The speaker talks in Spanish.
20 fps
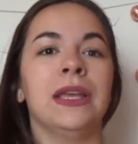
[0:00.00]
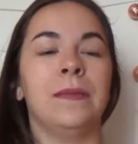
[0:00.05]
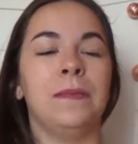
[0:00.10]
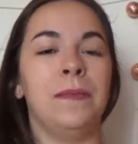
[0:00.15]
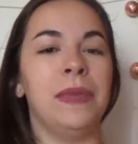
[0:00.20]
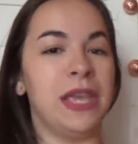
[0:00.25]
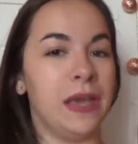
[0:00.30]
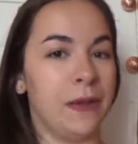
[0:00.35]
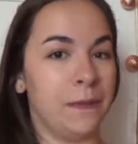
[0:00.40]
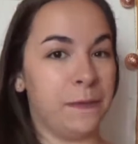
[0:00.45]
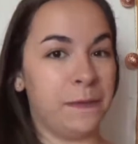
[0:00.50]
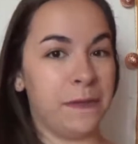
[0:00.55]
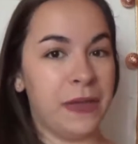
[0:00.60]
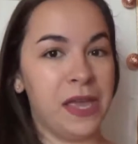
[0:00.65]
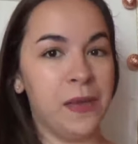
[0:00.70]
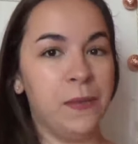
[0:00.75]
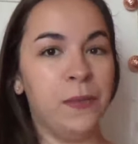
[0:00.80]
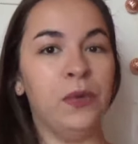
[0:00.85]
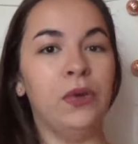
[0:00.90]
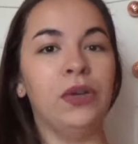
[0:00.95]
vía
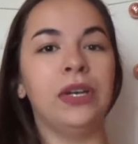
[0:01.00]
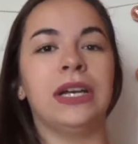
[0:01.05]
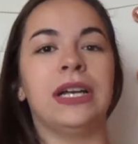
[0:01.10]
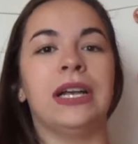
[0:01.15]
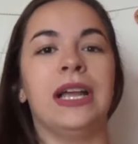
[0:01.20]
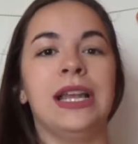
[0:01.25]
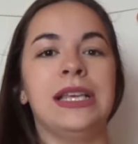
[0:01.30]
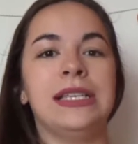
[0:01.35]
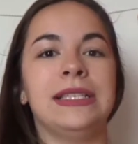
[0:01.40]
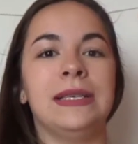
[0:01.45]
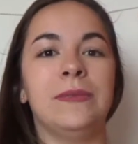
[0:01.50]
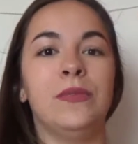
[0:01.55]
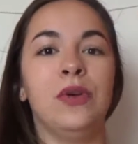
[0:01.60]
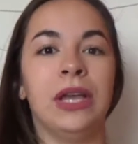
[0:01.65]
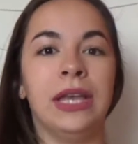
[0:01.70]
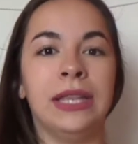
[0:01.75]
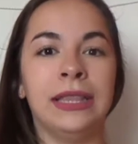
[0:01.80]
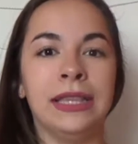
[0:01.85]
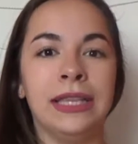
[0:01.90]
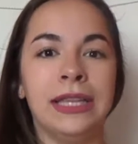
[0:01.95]
Facebook que le
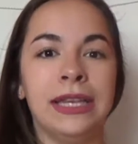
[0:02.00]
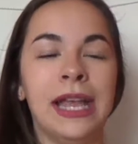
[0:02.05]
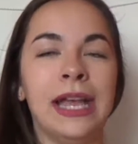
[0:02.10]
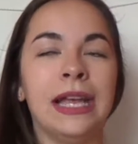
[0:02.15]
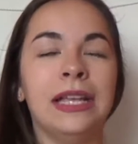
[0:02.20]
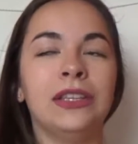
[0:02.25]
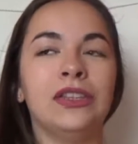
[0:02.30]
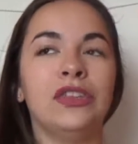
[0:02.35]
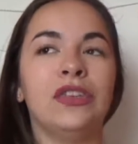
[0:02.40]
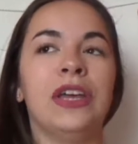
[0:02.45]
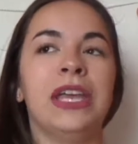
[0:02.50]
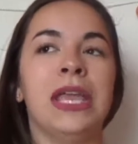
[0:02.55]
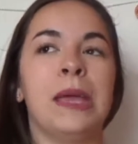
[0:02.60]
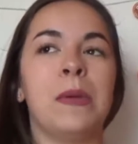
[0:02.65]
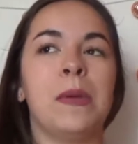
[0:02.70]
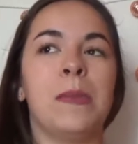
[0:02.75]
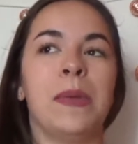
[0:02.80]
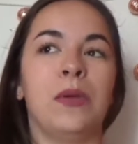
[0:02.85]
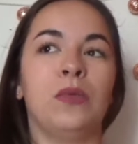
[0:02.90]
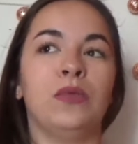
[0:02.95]
hicimos en directo, ella
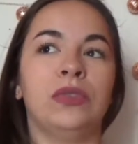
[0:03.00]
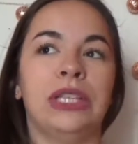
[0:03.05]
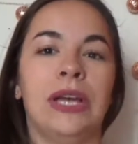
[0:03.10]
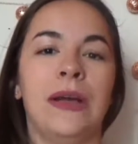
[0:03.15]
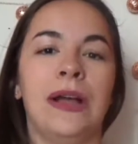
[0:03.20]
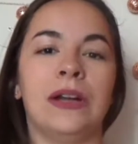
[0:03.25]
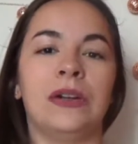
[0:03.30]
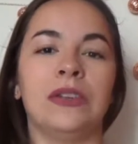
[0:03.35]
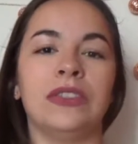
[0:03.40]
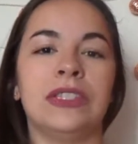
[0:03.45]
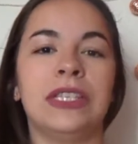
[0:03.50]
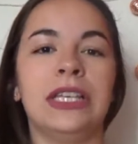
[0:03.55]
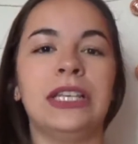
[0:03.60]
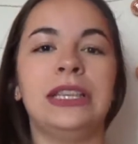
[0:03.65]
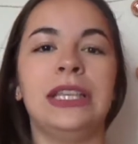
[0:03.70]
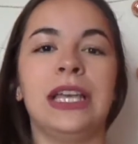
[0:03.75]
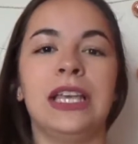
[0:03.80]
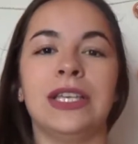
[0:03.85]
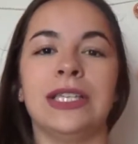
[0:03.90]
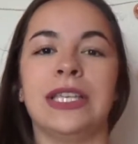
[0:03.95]
me preguntaba
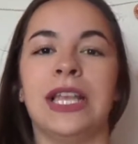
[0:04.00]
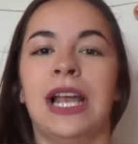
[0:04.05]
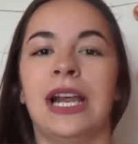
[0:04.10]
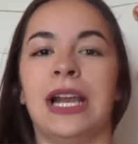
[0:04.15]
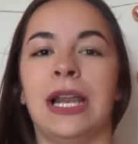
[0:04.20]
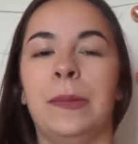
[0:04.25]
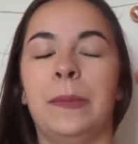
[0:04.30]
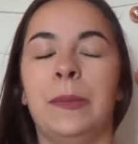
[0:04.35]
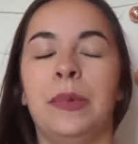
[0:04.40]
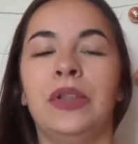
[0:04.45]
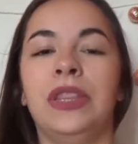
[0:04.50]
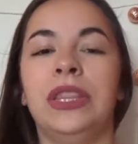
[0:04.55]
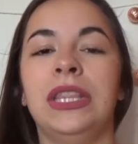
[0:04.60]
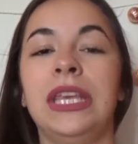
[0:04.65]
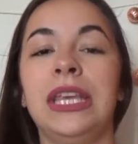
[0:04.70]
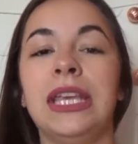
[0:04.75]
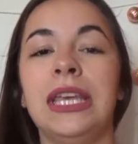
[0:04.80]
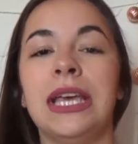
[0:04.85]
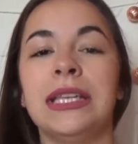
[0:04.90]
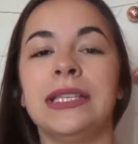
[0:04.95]
cositas, yo se las
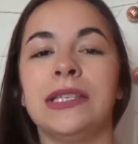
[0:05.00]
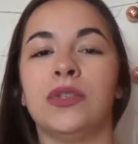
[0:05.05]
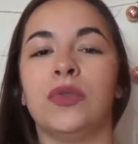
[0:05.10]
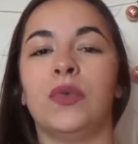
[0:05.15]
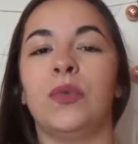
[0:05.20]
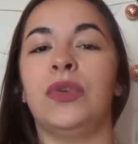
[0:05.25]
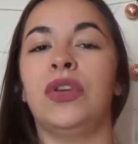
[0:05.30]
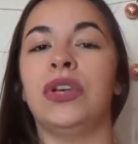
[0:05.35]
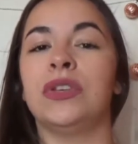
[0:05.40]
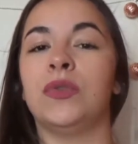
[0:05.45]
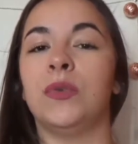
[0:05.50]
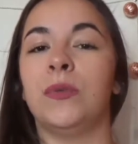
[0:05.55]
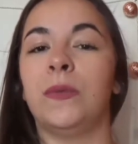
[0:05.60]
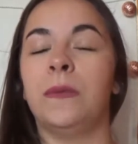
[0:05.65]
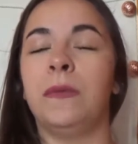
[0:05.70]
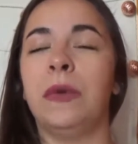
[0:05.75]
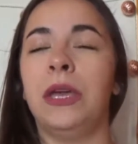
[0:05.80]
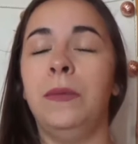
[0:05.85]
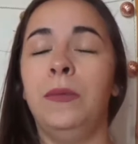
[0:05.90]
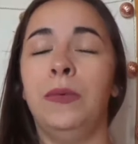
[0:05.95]
respondía, se subió a su
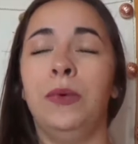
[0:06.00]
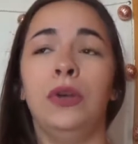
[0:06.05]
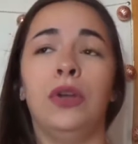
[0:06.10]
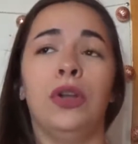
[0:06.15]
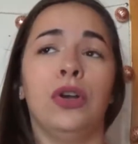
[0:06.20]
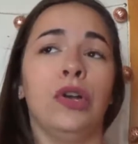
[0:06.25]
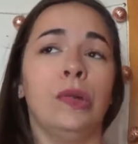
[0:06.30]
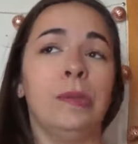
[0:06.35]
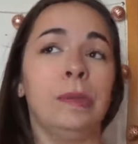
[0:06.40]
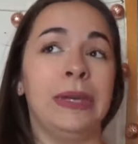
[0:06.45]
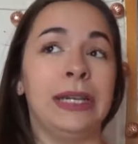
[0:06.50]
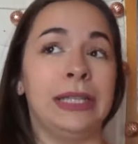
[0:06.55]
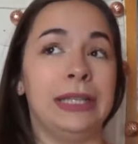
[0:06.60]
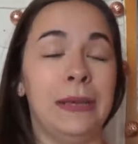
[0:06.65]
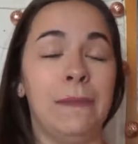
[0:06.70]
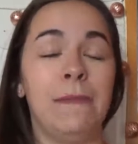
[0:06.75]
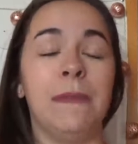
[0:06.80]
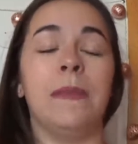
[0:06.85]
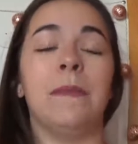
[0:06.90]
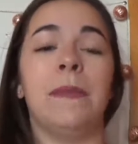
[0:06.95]
Facebook, lo
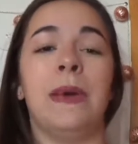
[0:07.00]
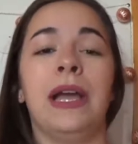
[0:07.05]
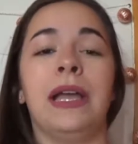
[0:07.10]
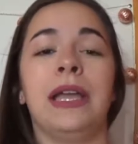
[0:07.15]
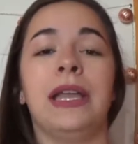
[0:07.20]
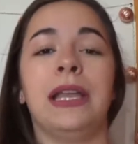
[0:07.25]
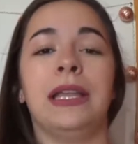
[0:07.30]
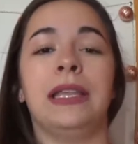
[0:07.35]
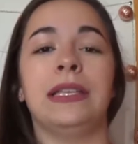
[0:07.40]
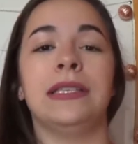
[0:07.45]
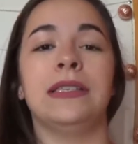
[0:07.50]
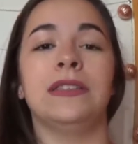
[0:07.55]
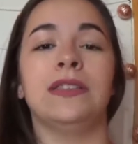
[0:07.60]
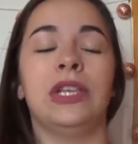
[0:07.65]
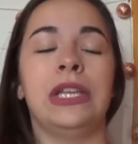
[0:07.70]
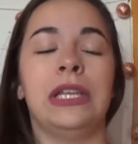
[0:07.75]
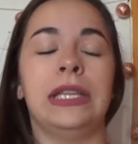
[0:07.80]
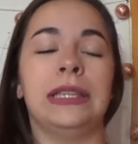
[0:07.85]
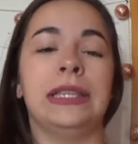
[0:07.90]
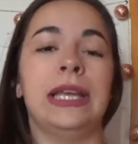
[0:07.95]
compartí en mi página de
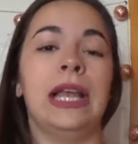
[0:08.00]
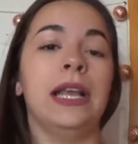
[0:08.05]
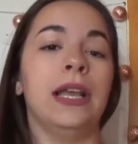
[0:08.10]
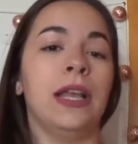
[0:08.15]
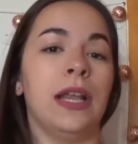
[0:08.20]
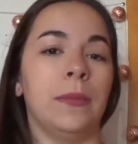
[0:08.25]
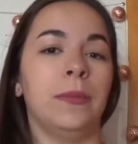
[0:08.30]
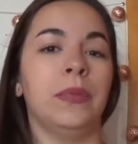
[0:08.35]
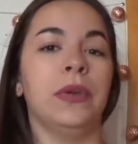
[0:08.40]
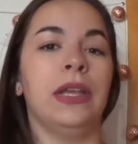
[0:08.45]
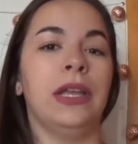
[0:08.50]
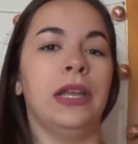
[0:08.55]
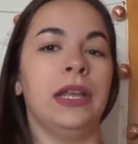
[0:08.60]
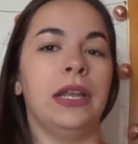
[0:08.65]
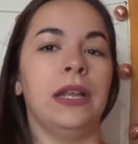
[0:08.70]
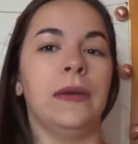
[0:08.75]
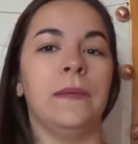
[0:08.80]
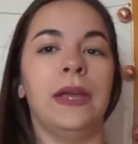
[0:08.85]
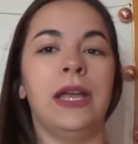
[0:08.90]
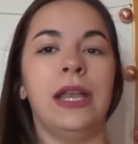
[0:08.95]
Sensimental que la pueden
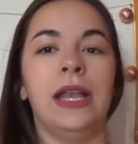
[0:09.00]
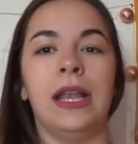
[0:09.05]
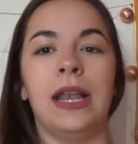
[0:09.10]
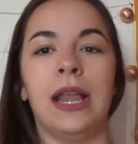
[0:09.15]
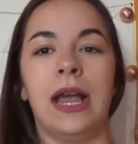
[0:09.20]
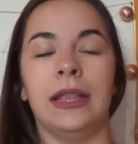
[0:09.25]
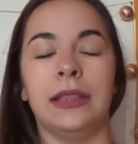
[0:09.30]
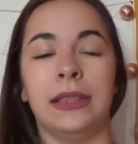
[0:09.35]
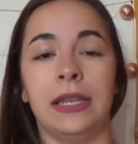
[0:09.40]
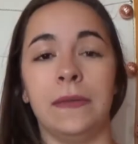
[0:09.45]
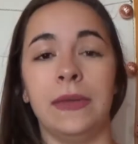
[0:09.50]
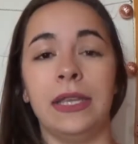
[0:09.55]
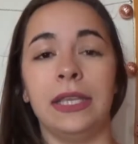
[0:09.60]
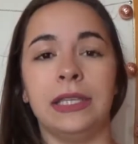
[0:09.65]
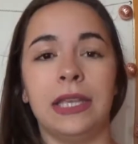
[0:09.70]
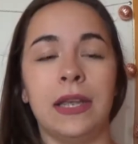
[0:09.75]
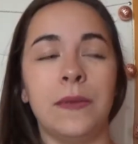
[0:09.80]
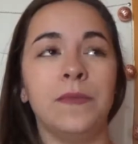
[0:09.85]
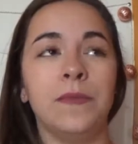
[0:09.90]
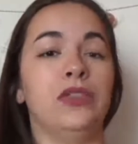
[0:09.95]
ir a ver la
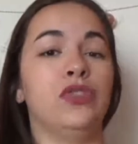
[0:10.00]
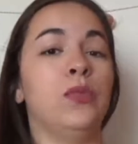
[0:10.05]
entrevista.